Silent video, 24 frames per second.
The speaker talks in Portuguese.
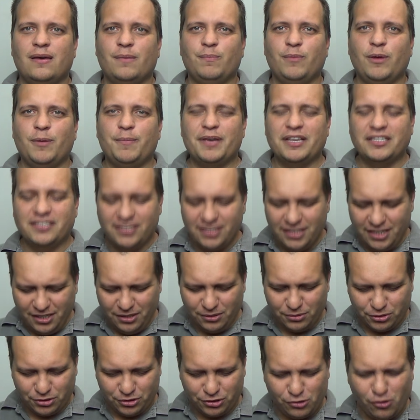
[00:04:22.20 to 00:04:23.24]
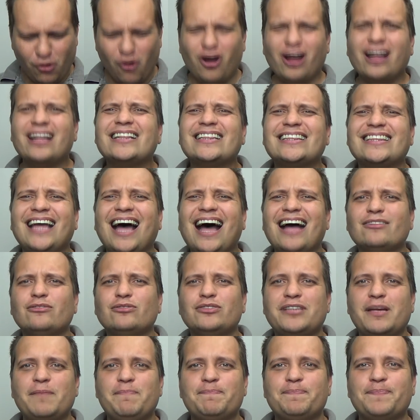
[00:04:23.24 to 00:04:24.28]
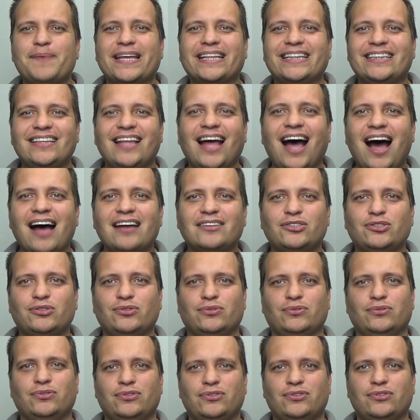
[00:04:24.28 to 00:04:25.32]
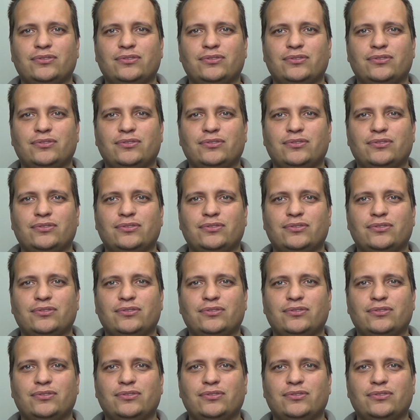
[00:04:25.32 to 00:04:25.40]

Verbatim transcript: bebezinhos cortados em pedaços.